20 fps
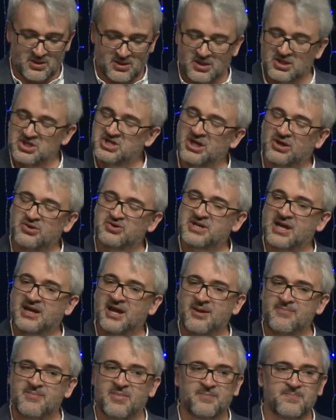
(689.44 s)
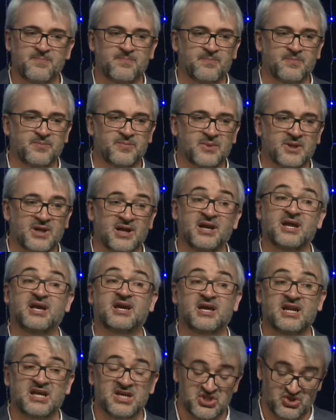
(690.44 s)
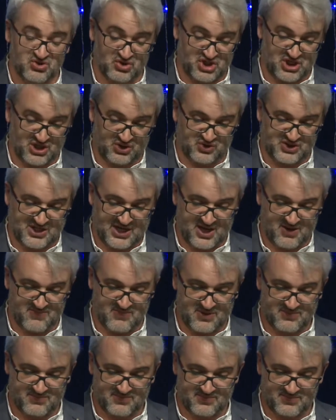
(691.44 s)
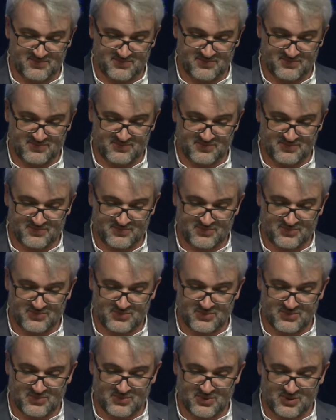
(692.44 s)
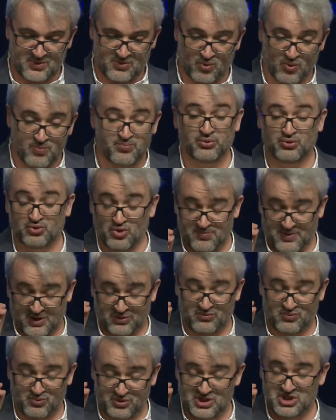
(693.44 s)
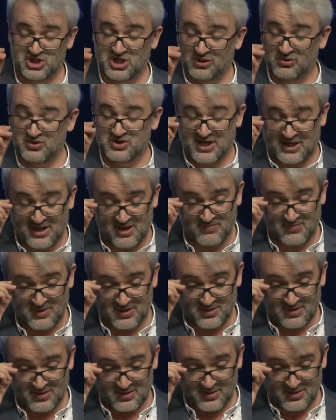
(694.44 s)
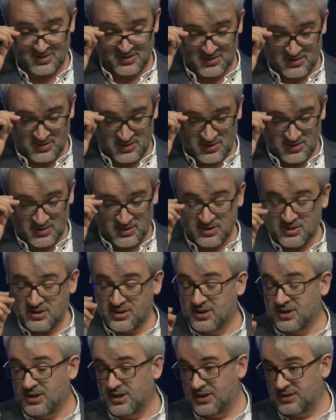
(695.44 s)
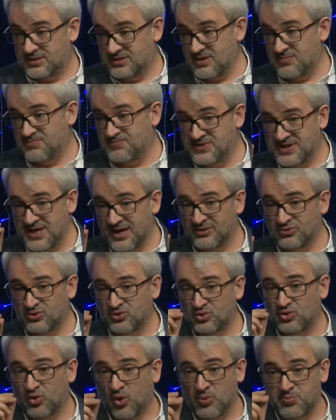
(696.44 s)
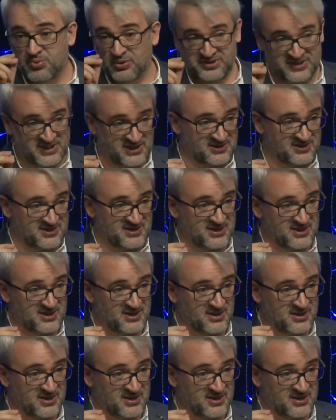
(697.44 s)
Jérusalem, l'église de Jérusalem, ou plutôt, pardon, oui, Jérusalem, était bien trop petite